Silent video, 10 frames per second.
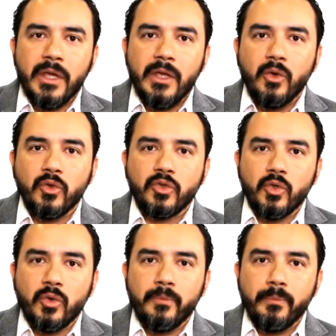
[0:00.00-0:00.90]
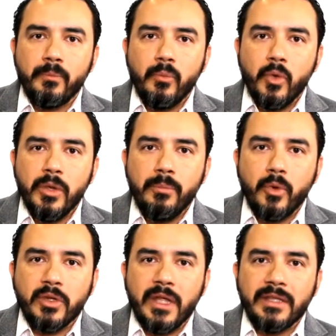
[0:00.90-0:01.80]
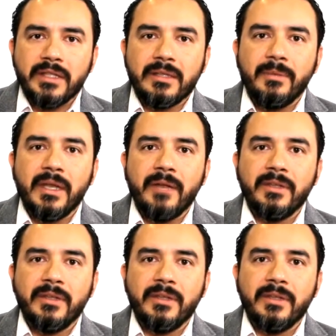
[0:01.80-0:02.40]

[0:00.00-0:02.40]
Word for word: Y otro muy importante también